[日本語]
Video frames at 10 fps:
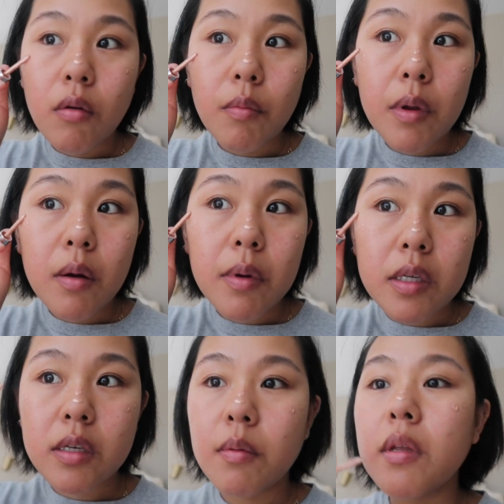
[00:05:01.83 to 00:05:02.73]
こう
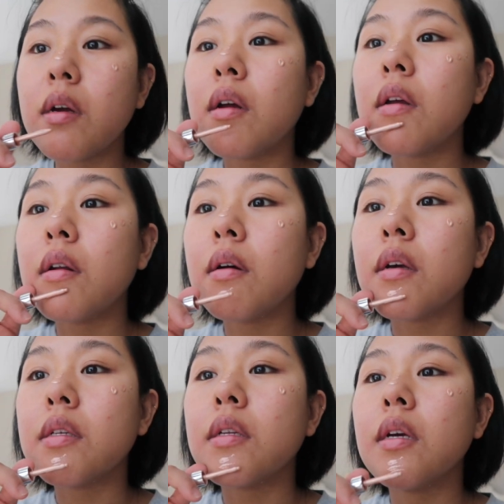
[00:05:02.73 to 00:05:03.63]
ベラベラしゃべりながらやるわ
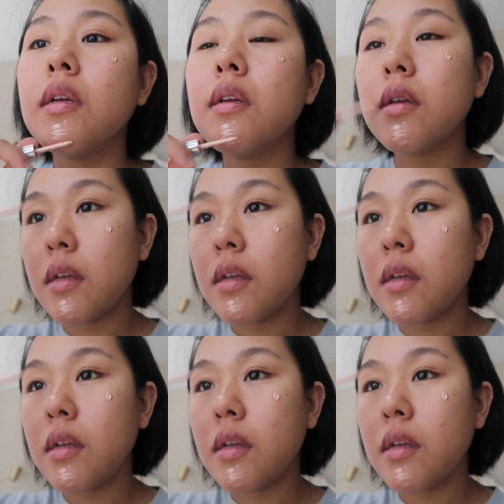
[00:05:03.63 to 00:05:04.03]
けじゃない？